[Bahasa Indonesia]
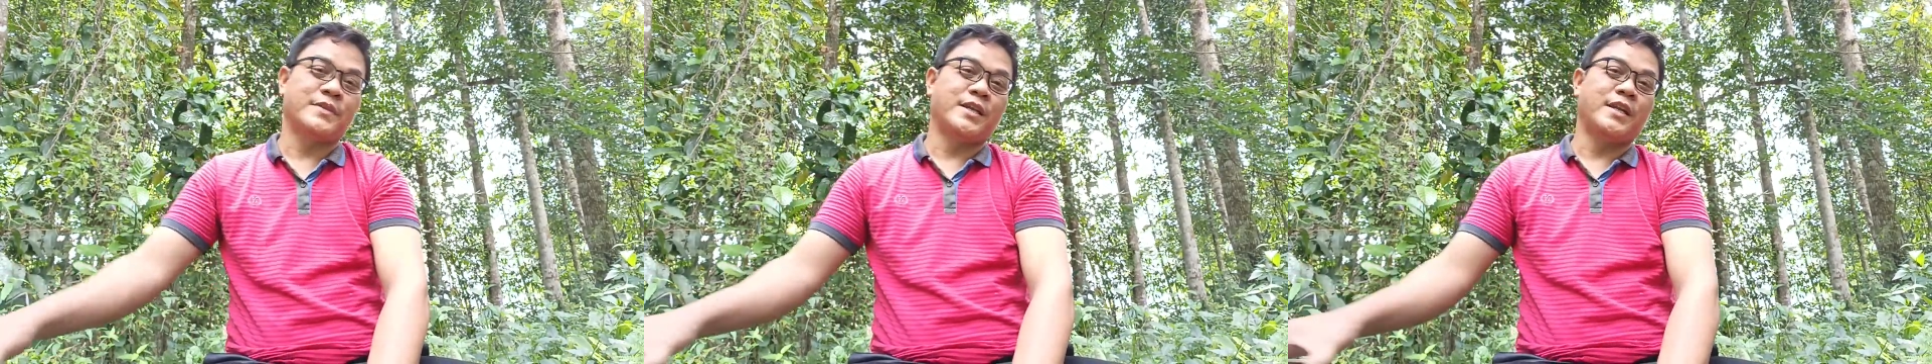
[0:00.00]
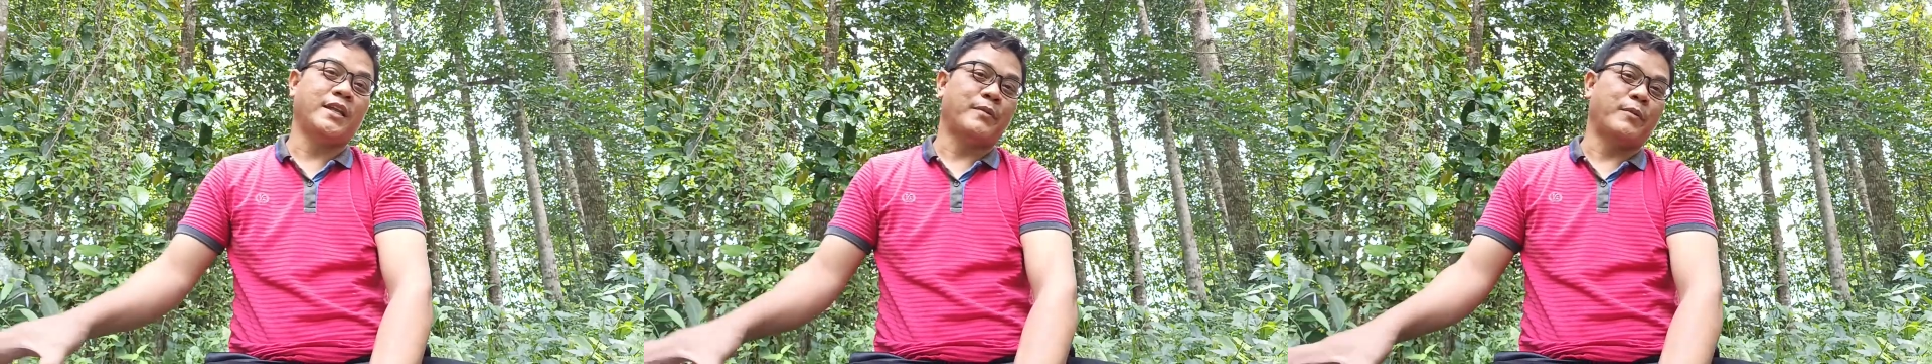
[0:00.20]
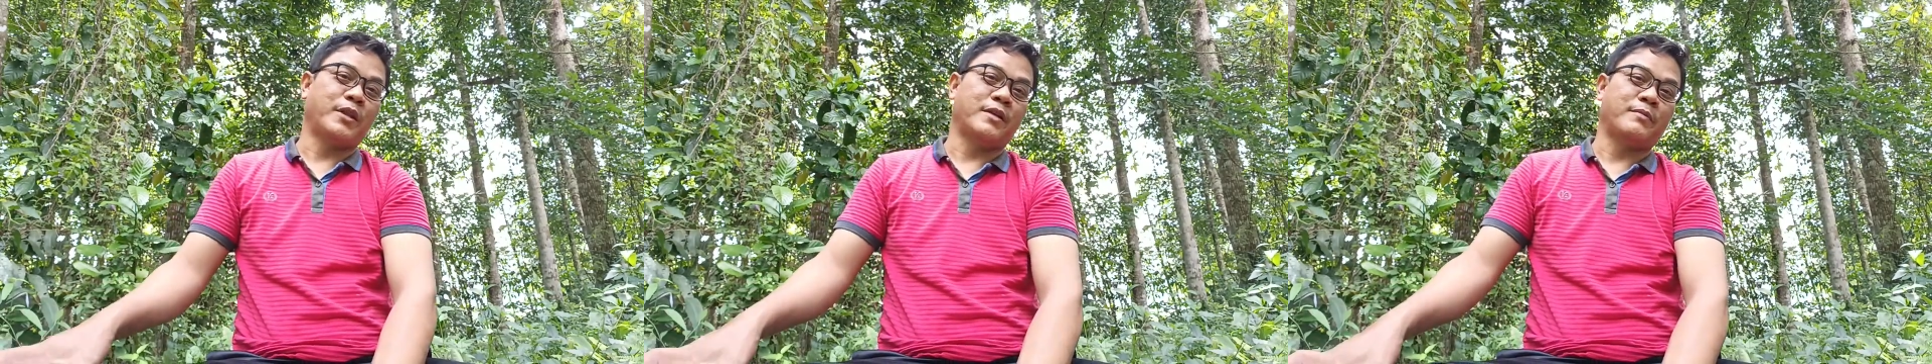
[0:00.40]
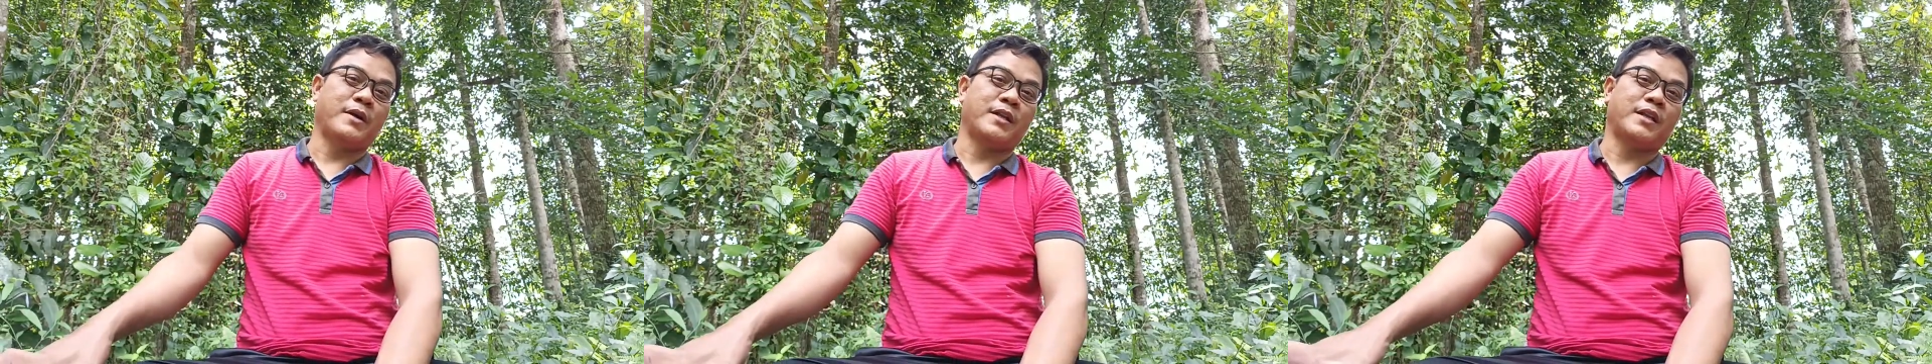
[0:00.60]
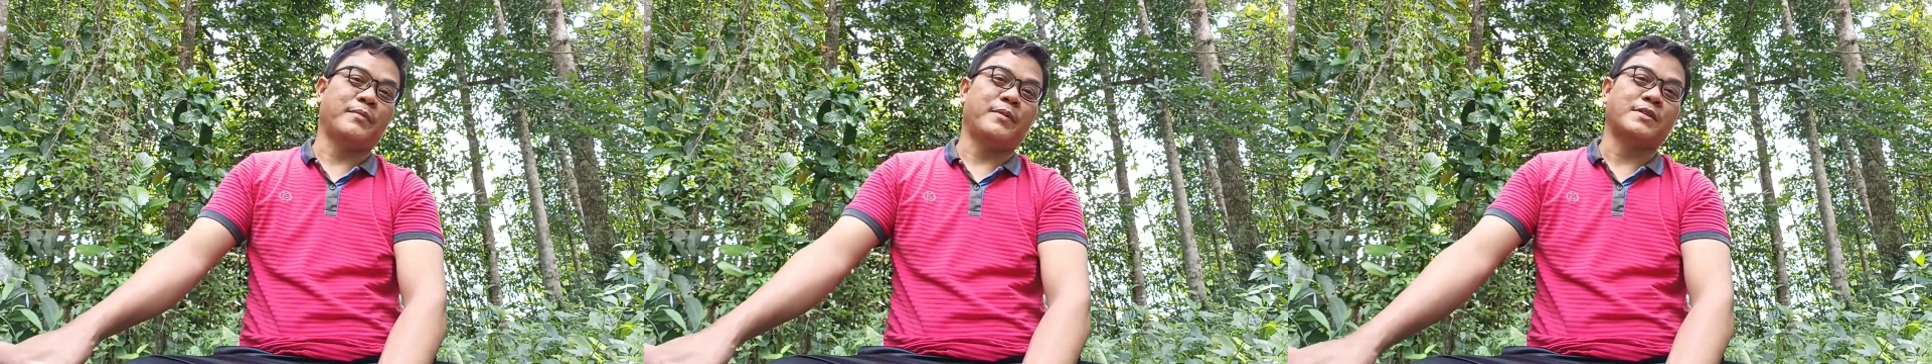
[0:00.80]
Jadi
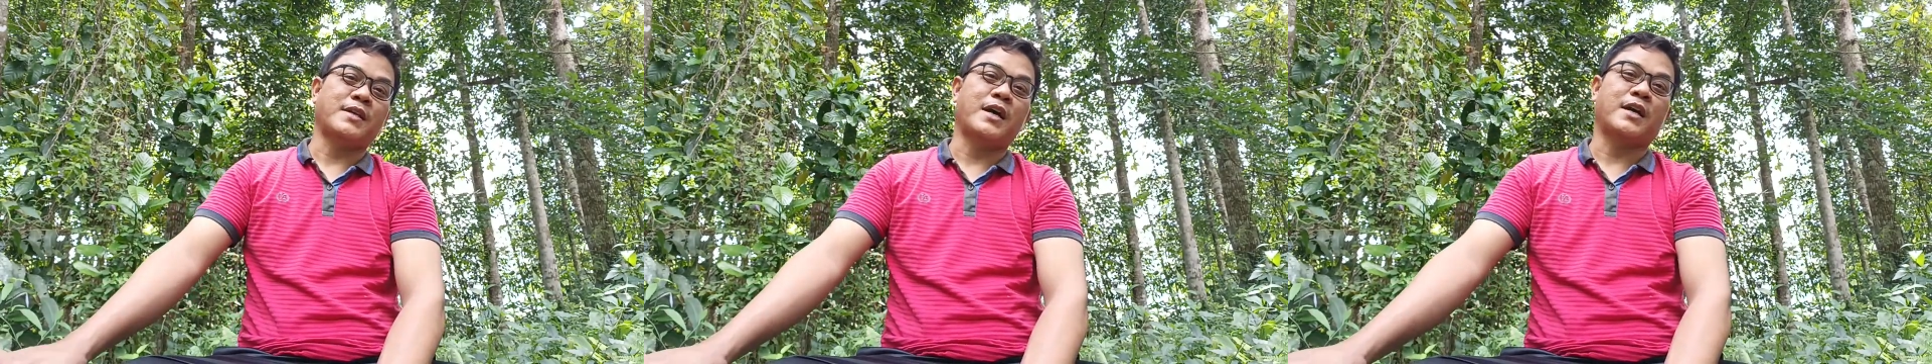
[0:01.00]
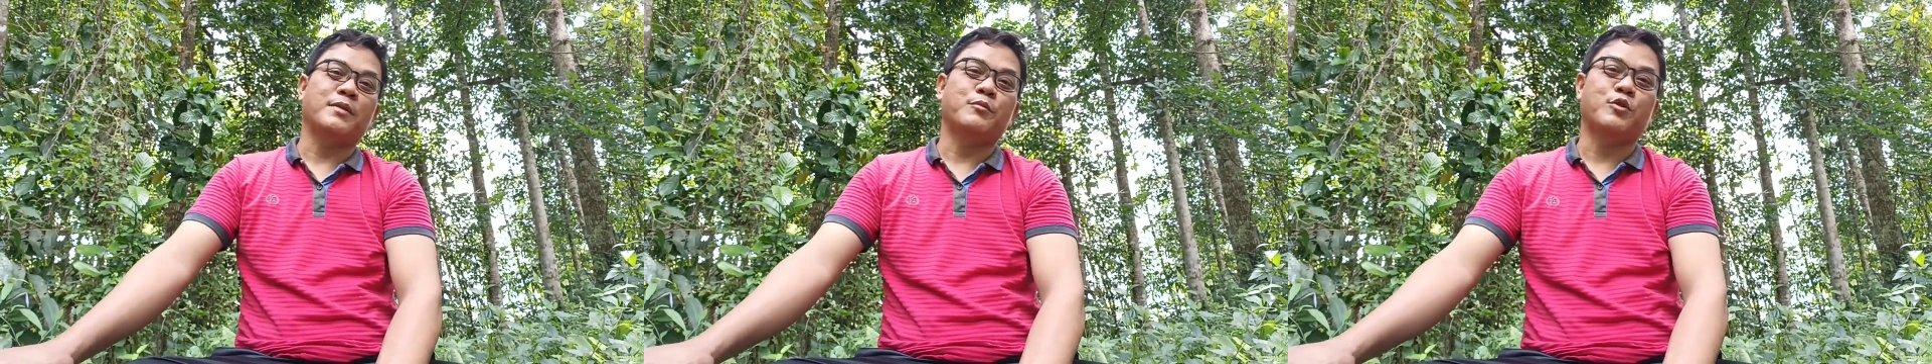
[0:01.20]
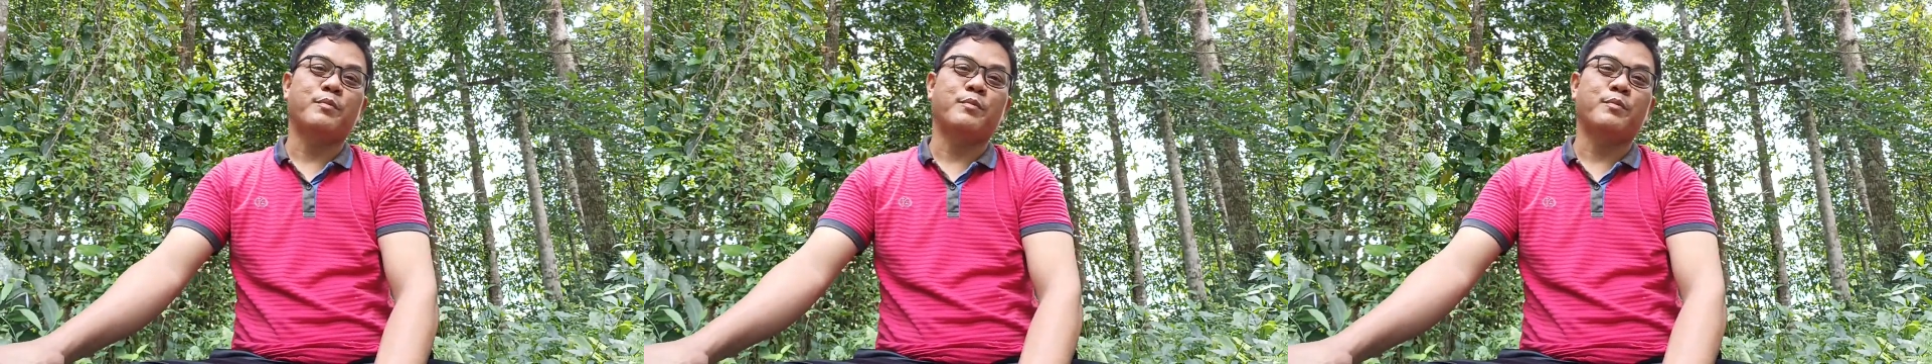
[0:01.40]
teman-teman, kipas angin